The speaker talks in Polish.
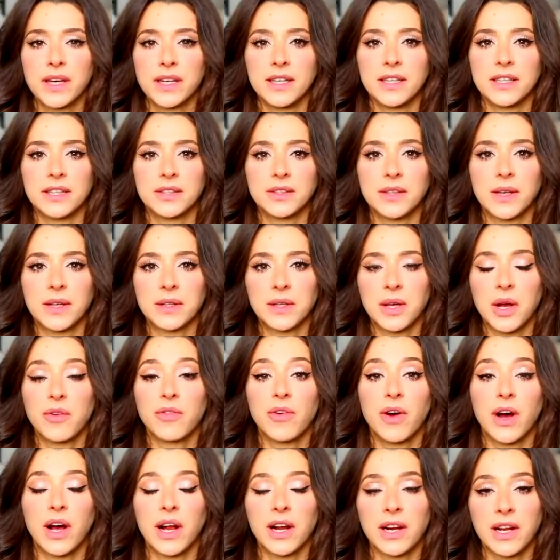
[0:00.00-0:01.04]
E,
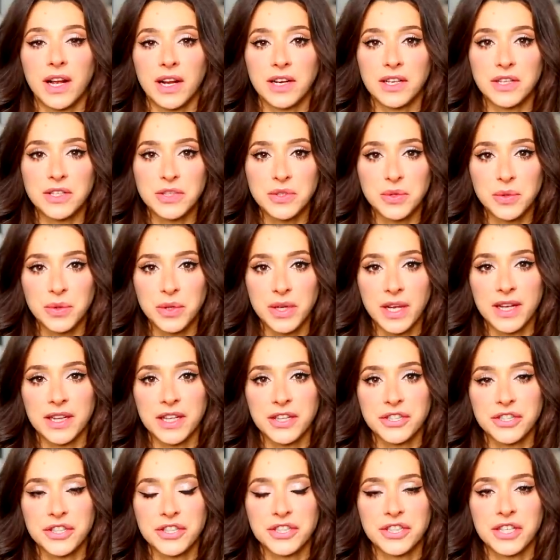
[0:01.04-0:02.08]
dodatkowo alkalizuje
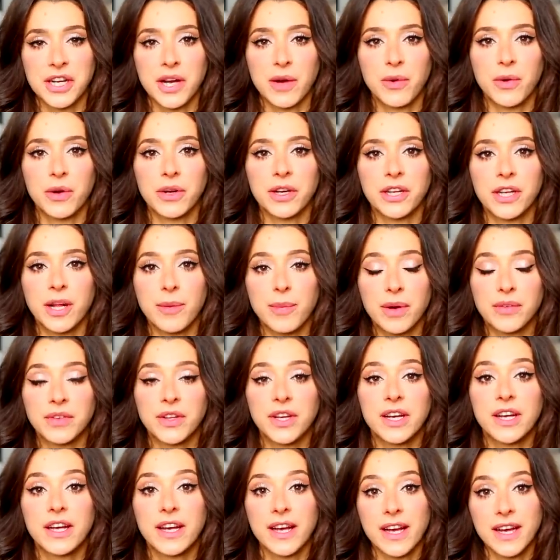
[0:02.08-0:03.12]
nasze ciało i
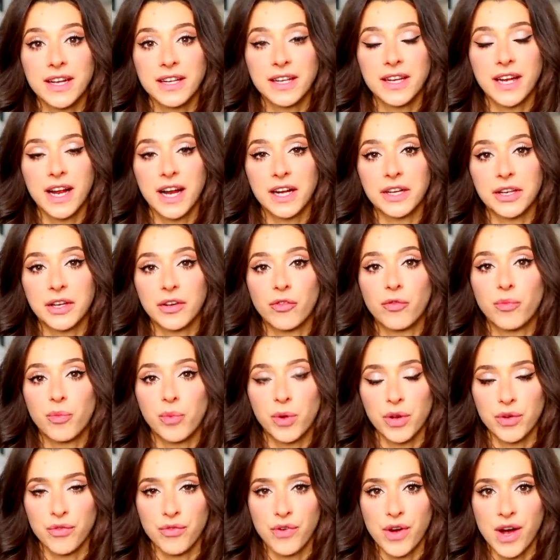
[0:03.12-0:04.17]
naprawdę genialnie
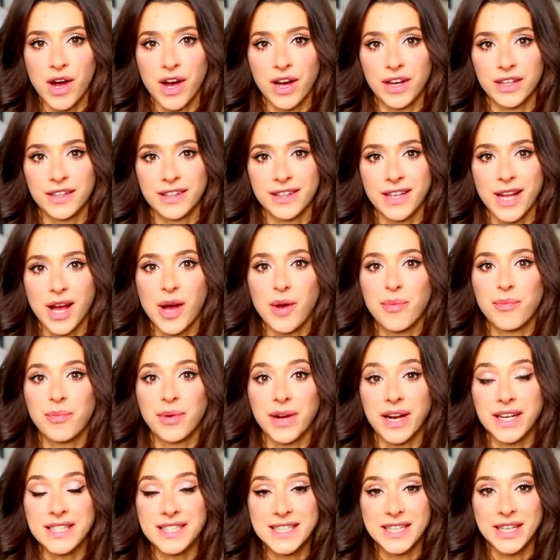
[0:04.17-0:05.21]
wpływa na
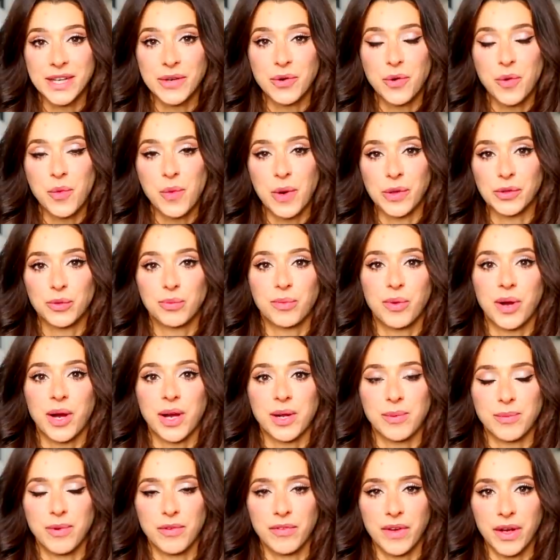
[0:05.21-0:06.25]
pracę układu
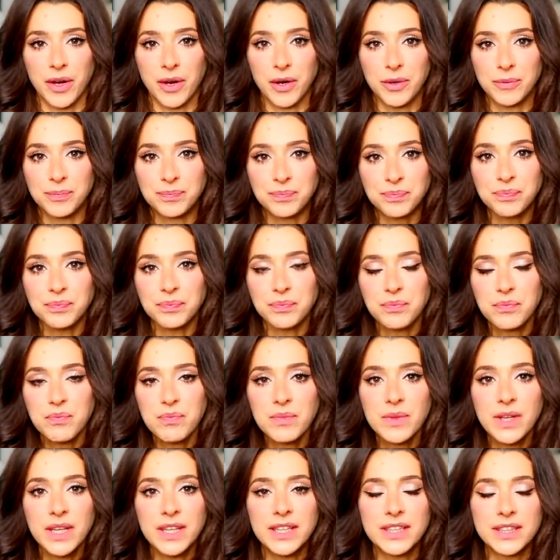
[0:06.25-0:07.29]
pokarmowego.
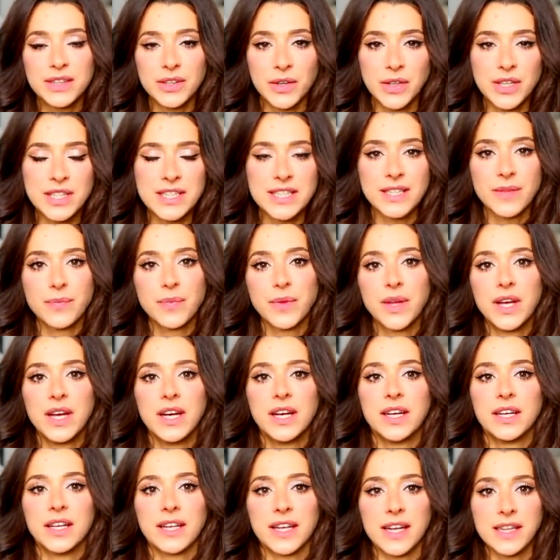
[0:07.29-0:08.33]
I to jest
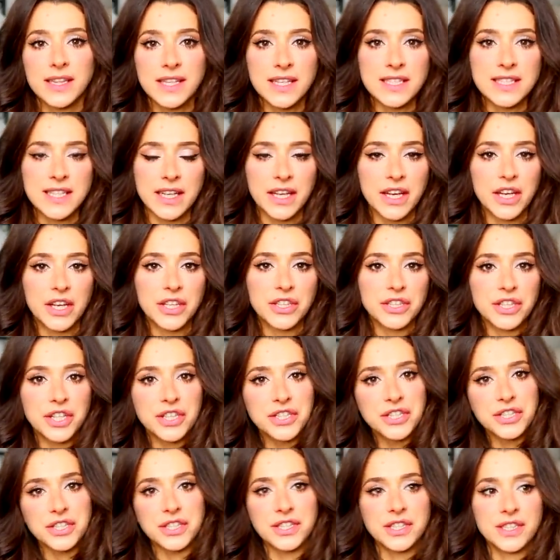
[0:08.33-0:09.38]
jedna z takich
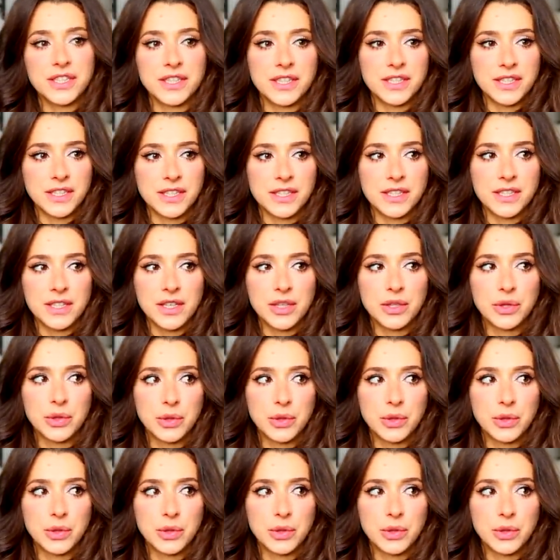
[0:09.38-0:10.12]
rzeczy, e,